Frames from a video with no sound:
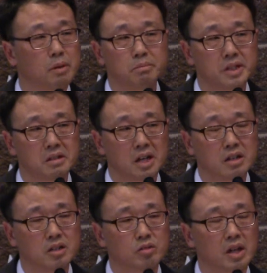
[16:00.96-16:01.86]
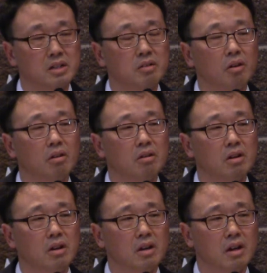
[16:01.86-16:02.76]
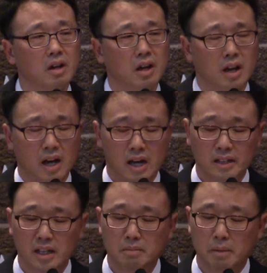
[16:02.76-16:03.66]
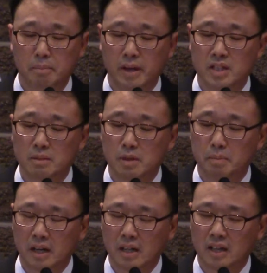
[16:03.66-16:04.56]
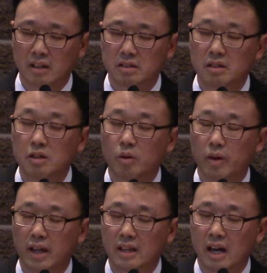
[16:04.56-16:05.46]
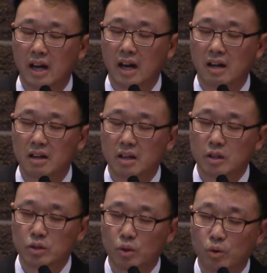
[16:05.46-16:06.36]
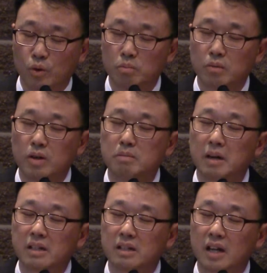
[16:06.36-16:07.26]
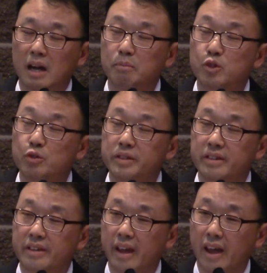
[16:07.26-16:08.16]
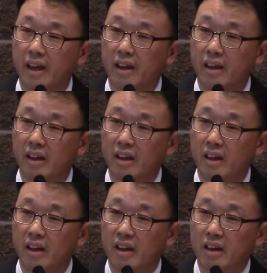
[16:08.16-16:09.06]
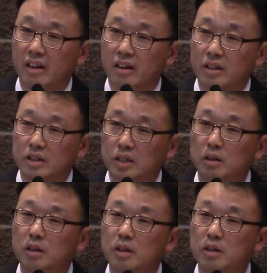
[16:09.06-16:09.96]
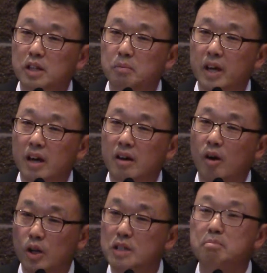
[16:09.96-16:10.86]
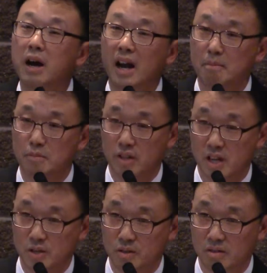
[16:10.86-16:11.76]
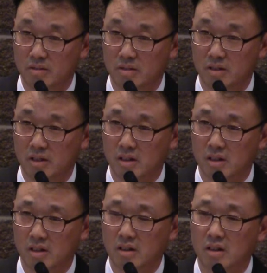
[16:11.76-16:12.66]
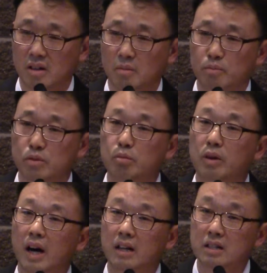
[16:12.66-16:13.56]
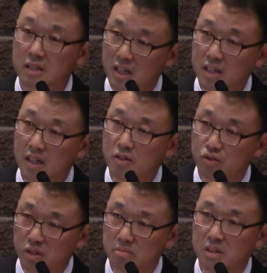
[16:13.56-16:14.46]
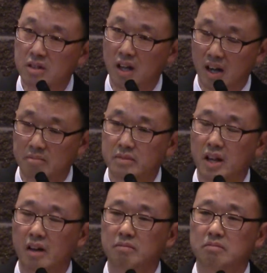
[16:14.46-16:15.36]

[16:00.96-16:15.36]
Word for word: 범죄를 한 것도 아니고 하나님 앞에 집을 팔아 다 드리려고 했다가 조금 얼마를 감추었는데 성령님께 거짓말 한번 해서 부부가 그 자리에 죽임을 당합니다.